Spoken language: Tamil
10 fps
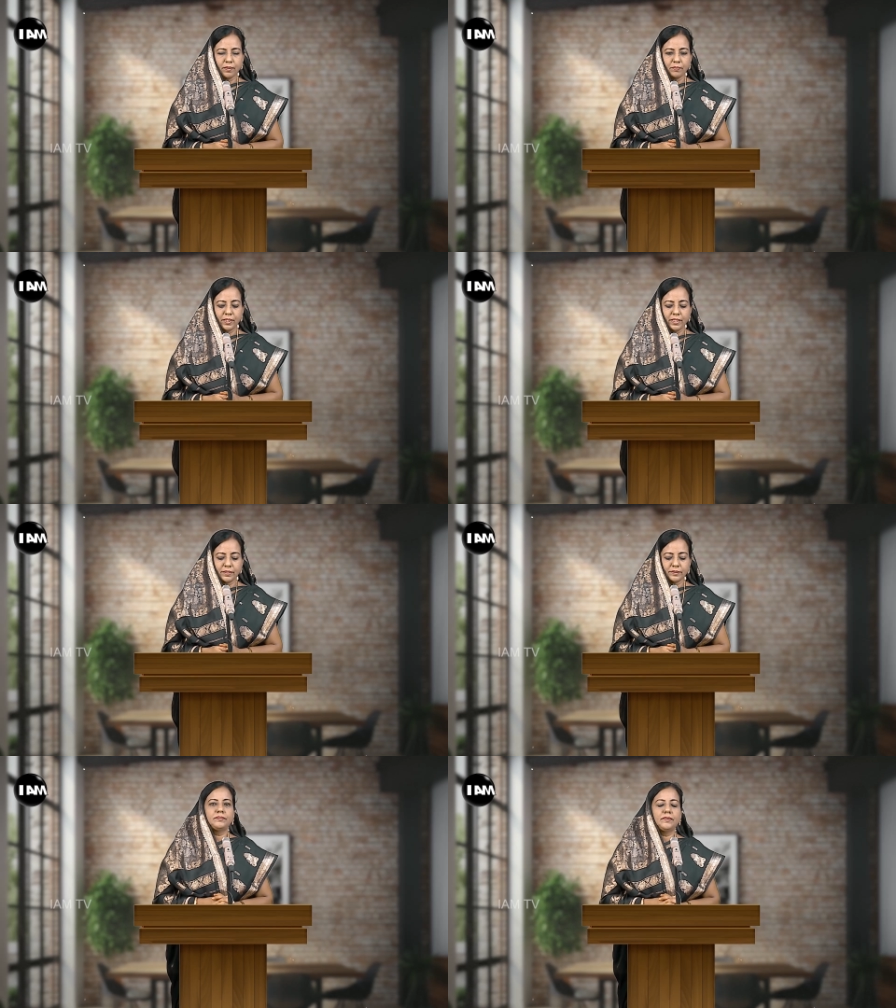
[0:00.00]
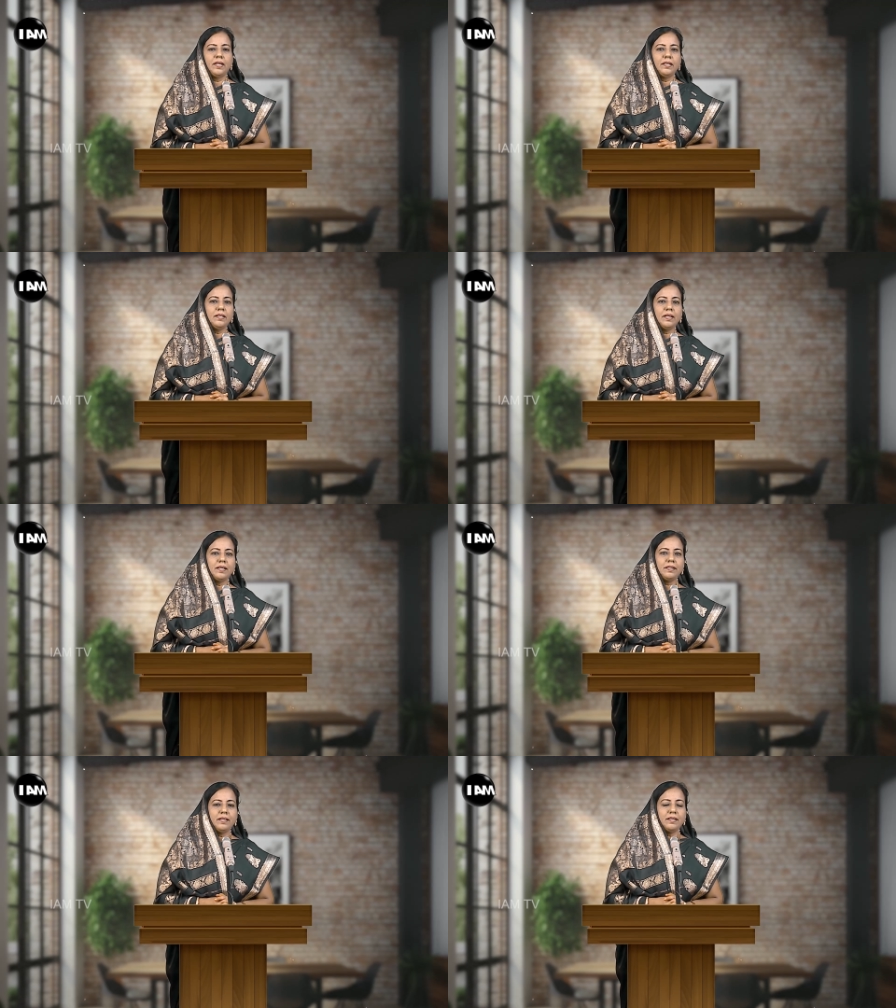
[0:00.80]
ஆமேன் எல்லோரும் நல்லா
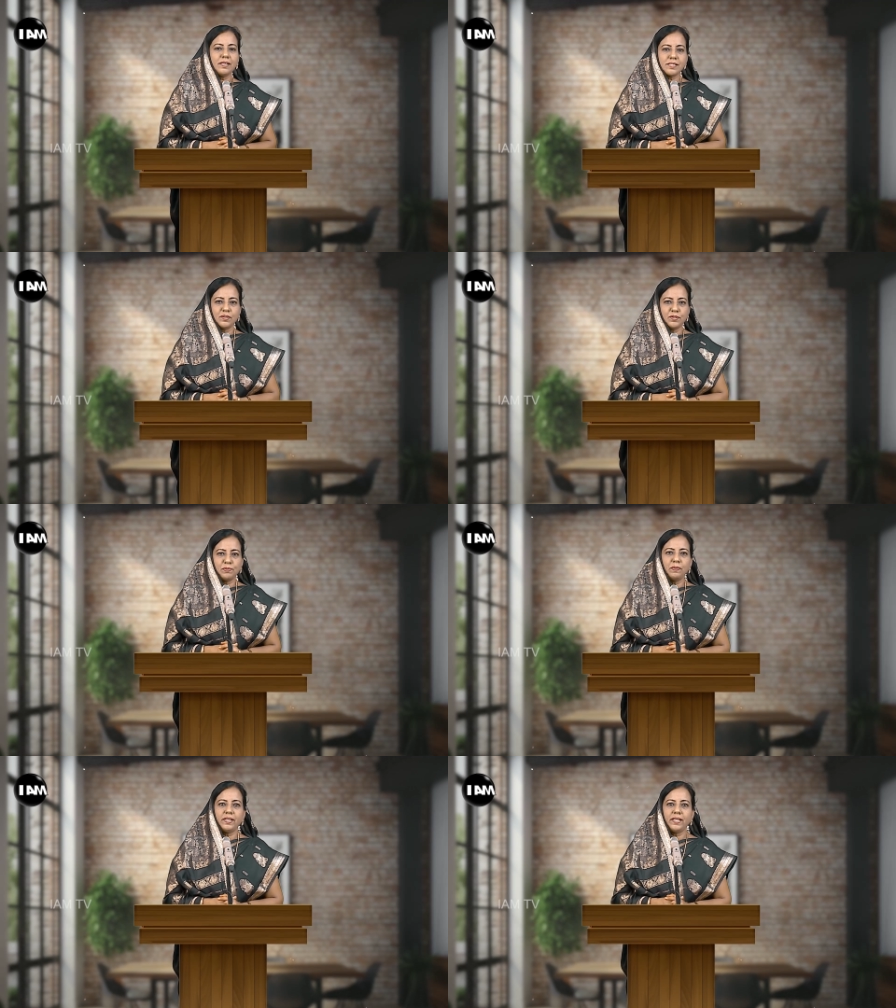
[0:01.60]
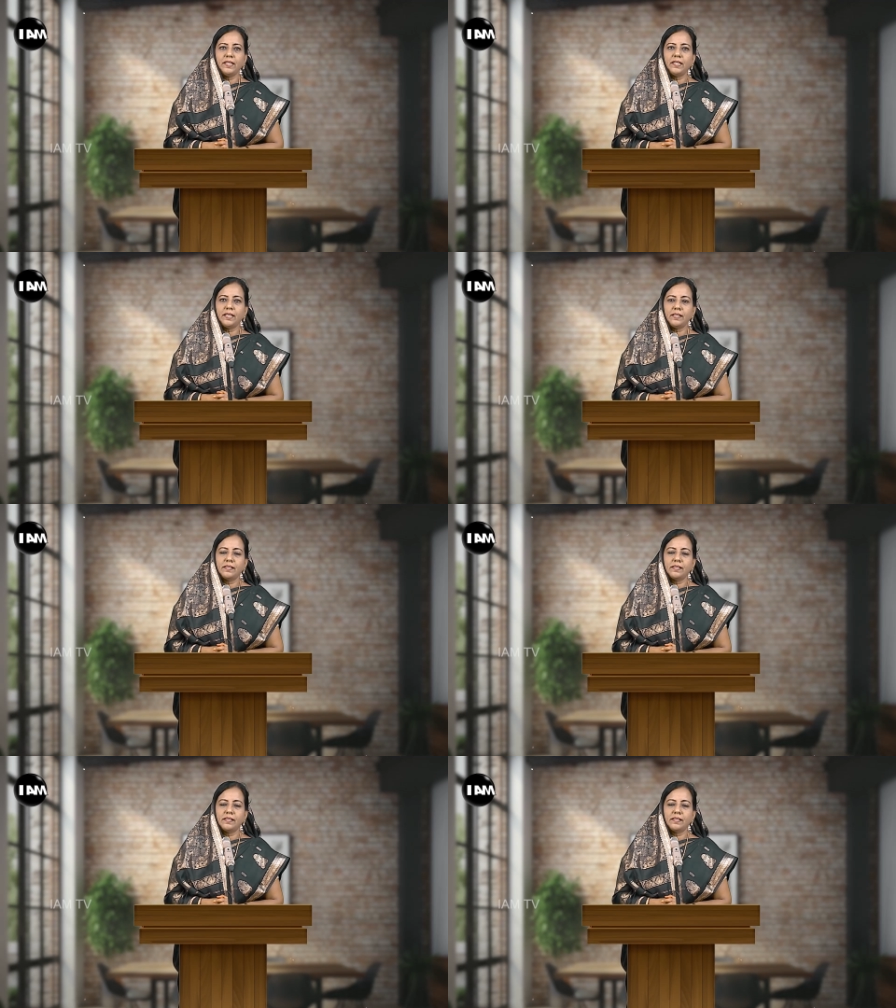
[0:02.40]
இருக்கீங்களா சந்தோஷமாக இருக்கீங்களா